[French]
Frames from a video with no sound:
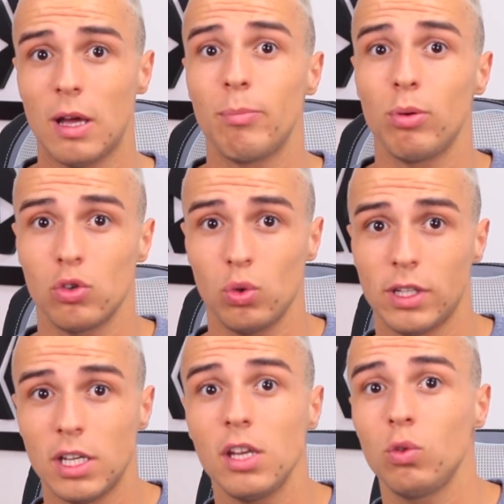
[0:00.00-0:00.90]
l'apport
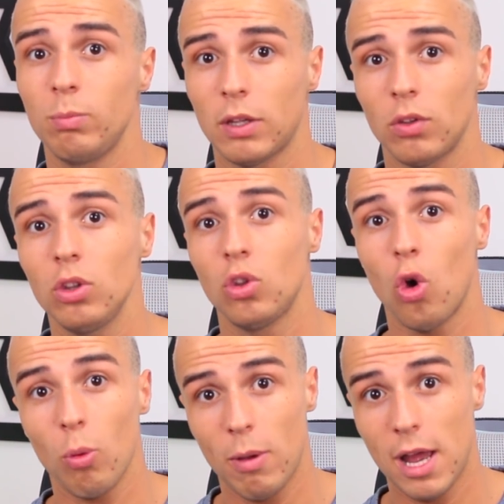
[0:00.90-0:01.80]
journalier d'une personne
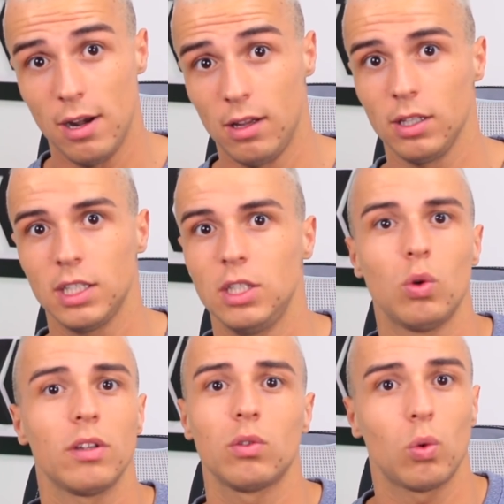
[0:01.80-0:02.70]
normale qui
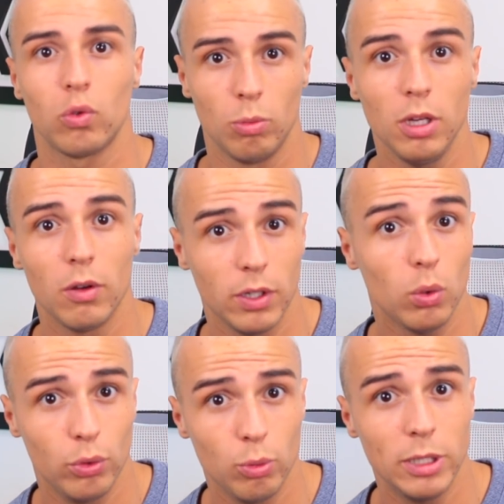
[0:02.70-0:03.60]
doit consommer
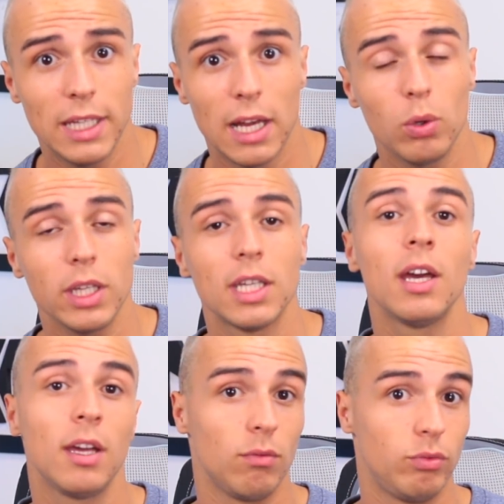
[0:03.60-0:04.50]
environ 2000 calories.
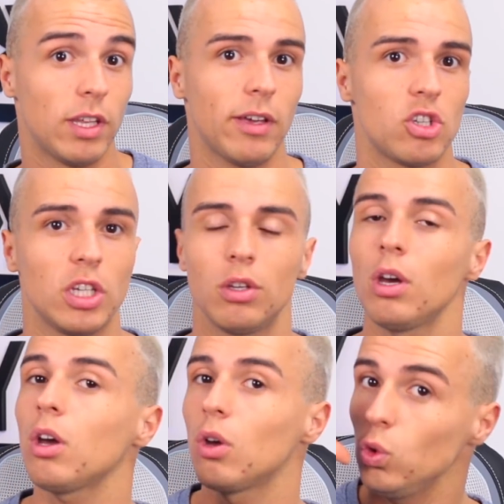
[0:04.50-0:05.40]
Vous avez un
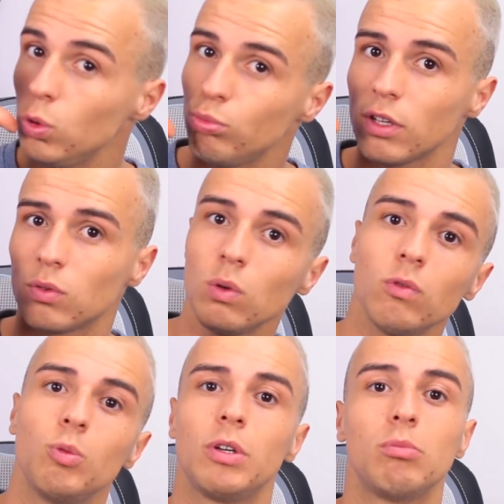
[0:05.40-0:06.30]
shaker, une boisson,
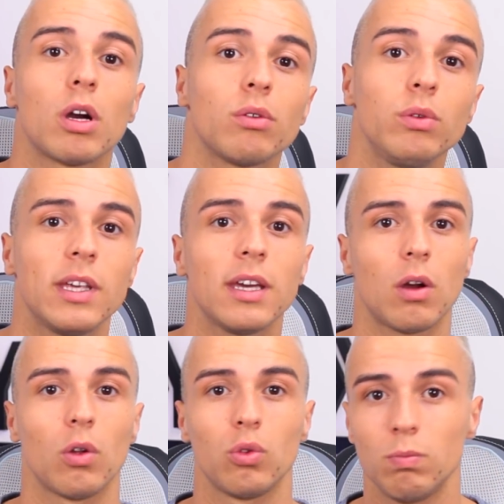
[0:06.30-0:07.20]
vous pouvez le boire cul sec
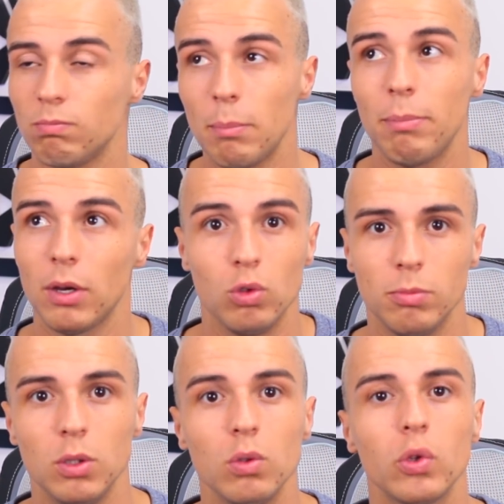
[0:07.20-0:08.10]
en même pas une
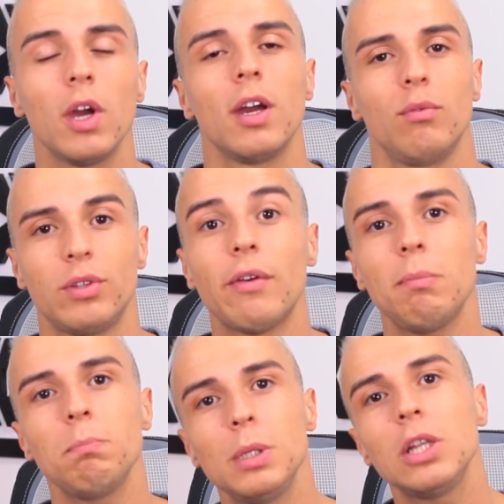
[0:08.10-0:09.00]
minute. Vous
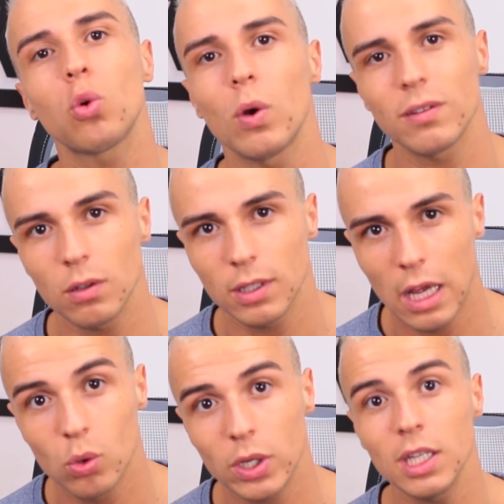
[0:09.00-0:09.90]
avez 1300
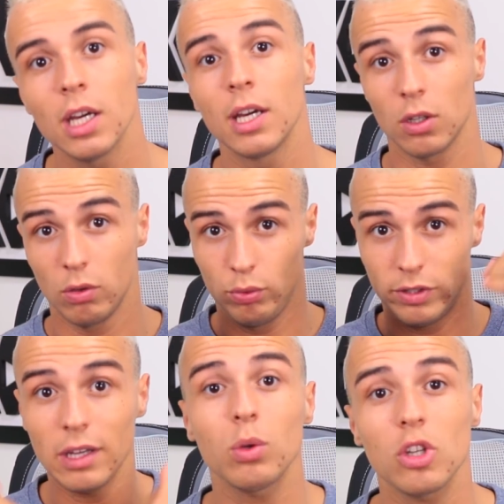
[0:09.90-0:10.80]
calories que
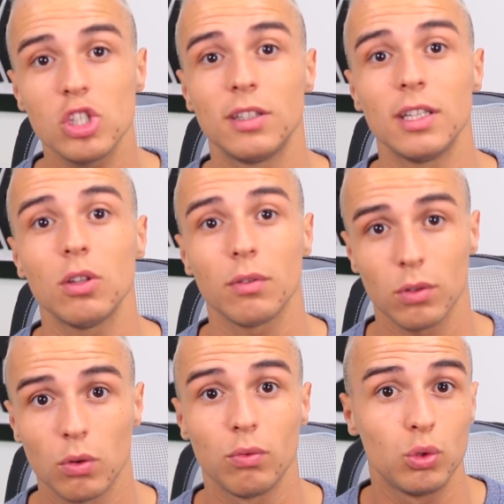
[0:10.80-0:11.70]
vous ingurgitez,
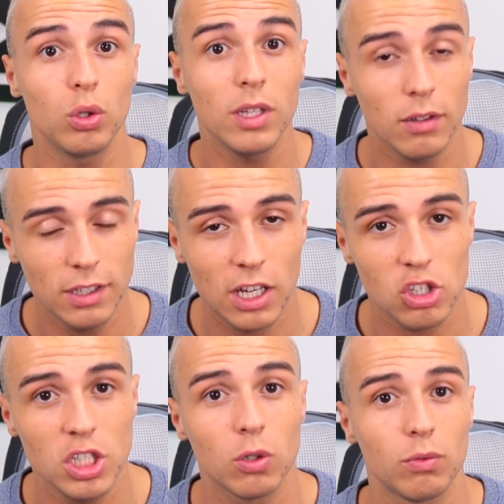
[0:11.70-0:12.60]
que vous donnez en
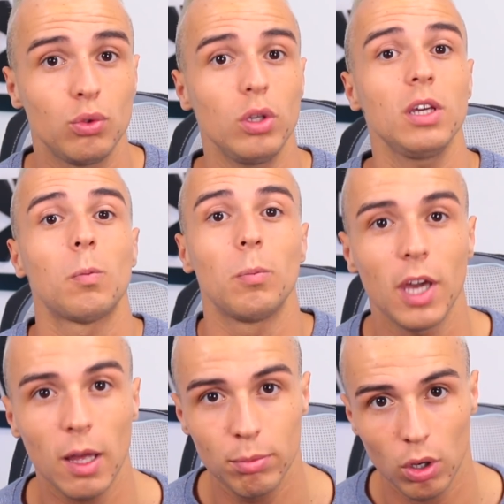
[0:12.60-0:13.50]
énergie, que vous donnez comme
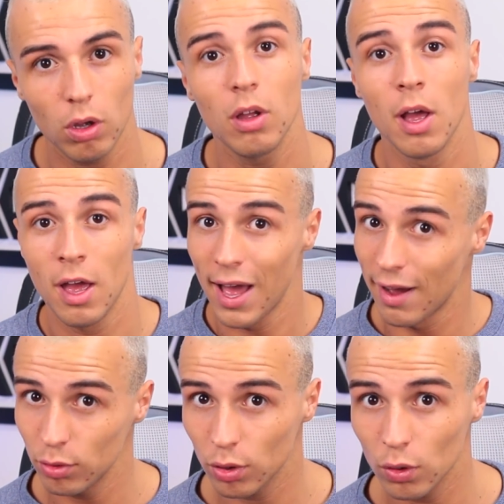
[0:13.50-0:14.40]
carburant
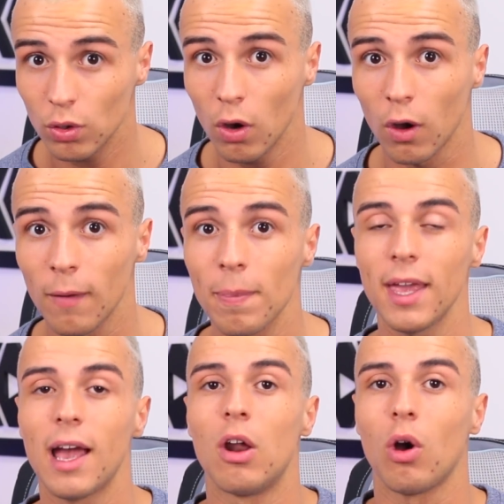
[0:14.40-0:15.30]
à votre corps.
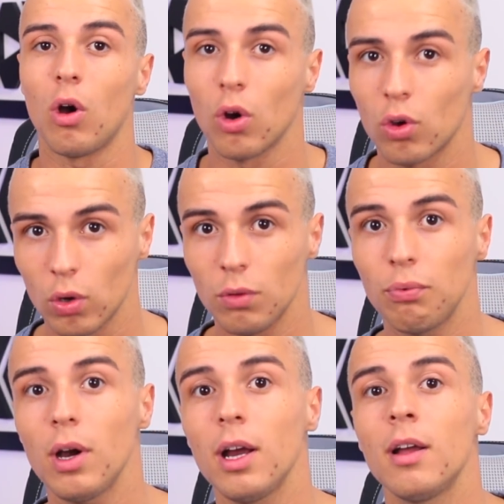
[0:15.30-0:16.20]
Alors, encore une
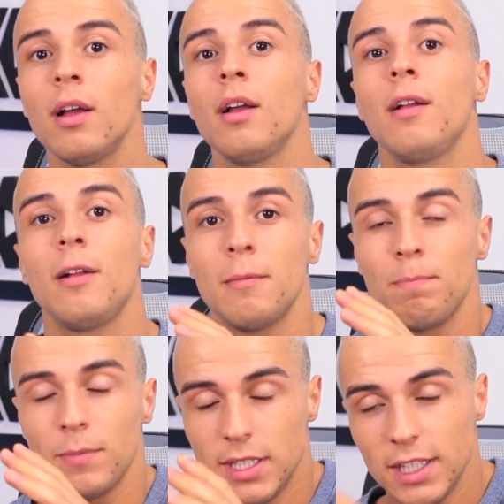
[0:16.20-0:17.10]
fois,
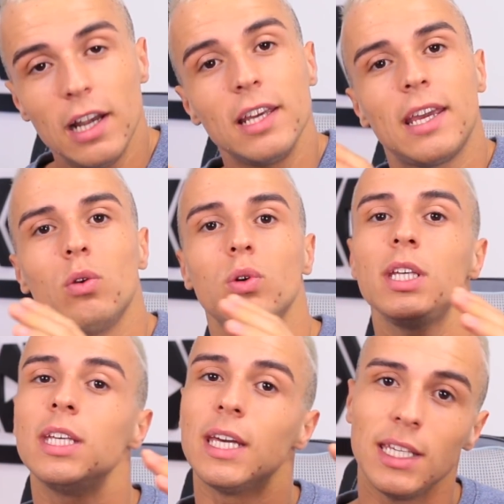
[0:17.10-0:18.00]
il y a les
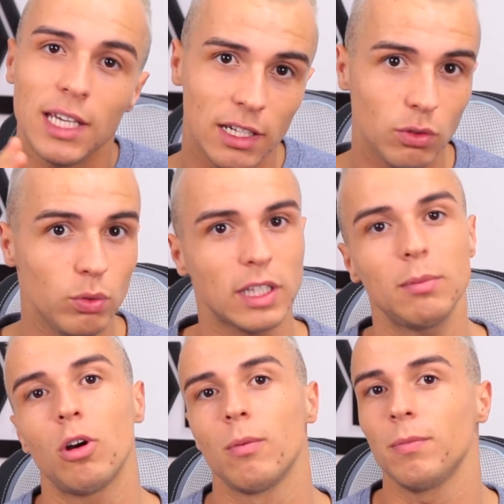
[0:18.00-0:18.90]
calories et il y a les
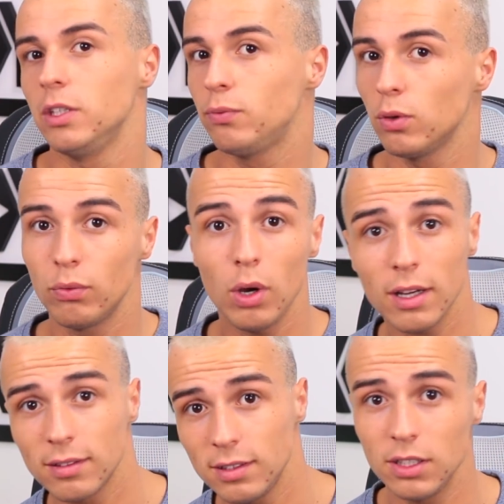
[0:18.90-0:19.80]
nutriments. Il faut
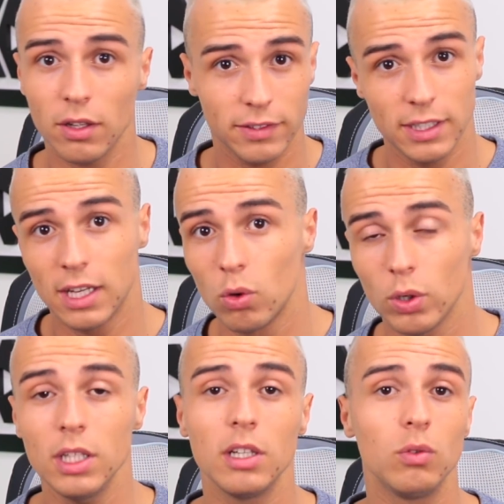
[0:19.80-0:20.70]
voir si dans ces
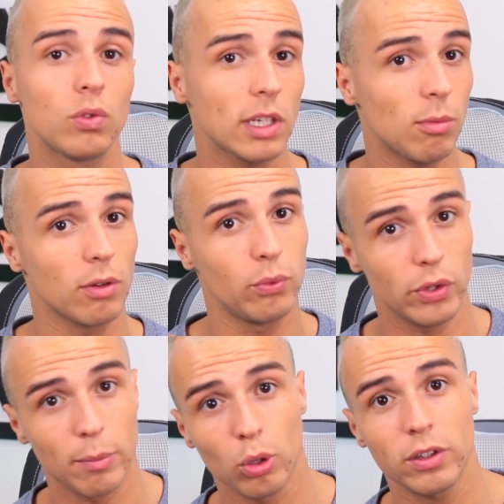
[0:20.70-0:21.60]
calories, les nutriments que
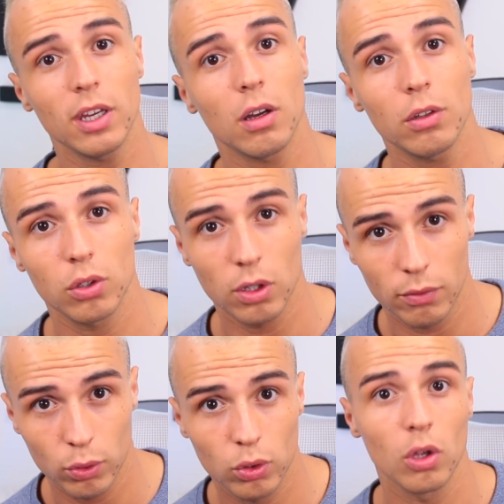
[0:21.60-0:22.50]
vous apportez rentrent
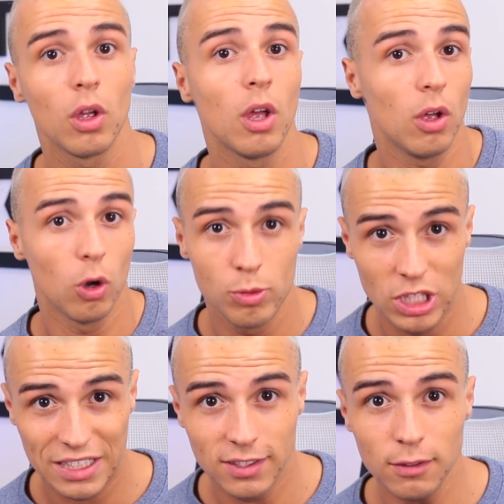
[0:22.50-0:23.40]
dans votre
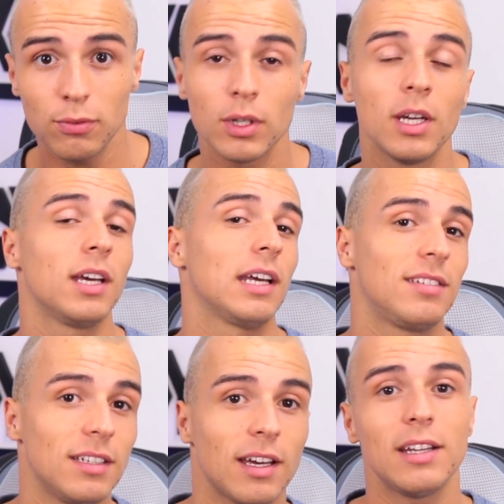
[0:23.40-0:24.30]
objectif,
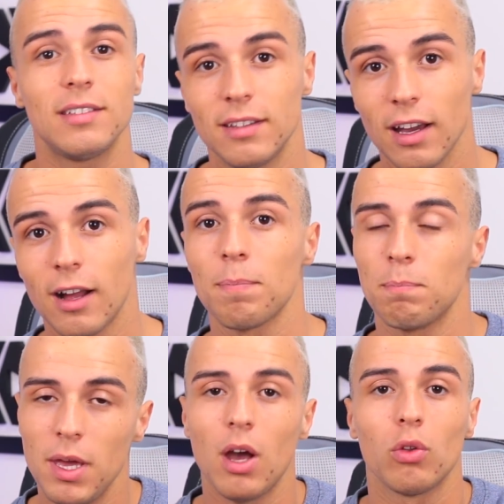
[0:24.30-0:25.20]
etc. etc.
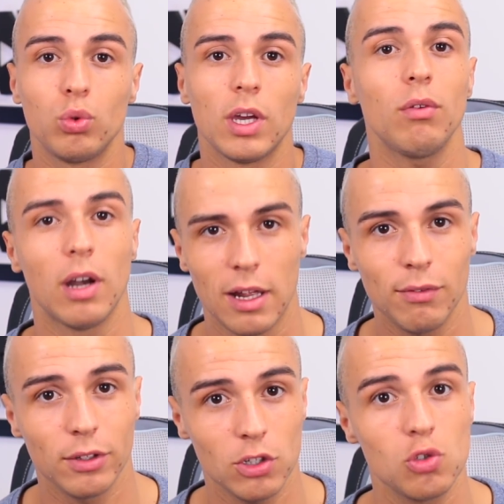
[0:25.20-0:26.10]
Mais en tout cas, voilà,
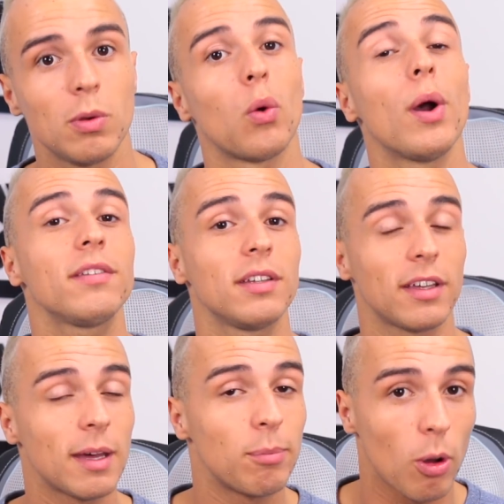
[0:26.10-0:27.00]
l'avantage numéro 1, c'est
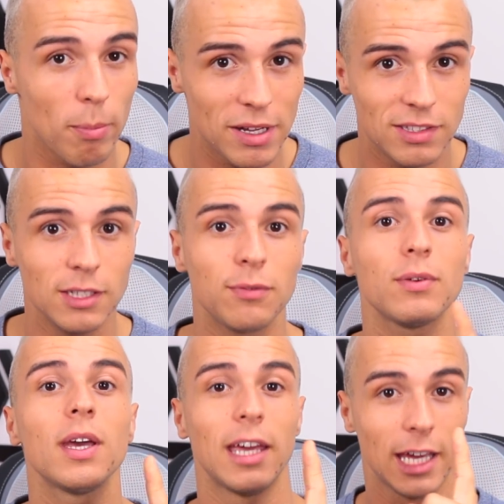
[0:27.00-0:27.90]
un apport
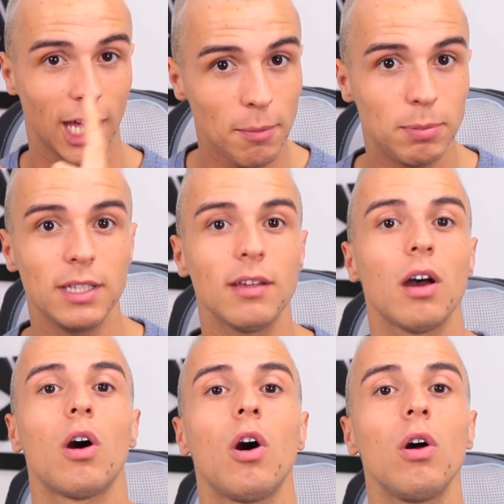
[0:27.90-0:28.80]
massif et rapide
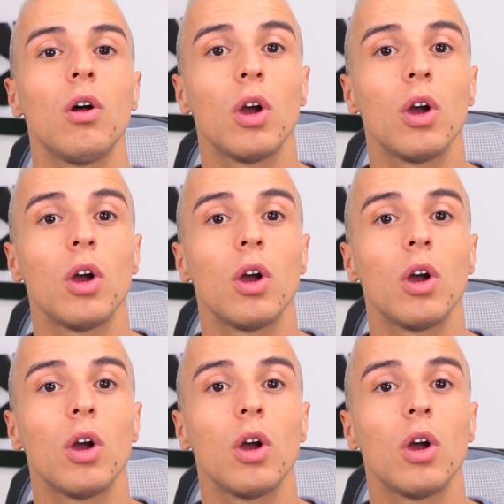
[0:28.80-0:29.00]
en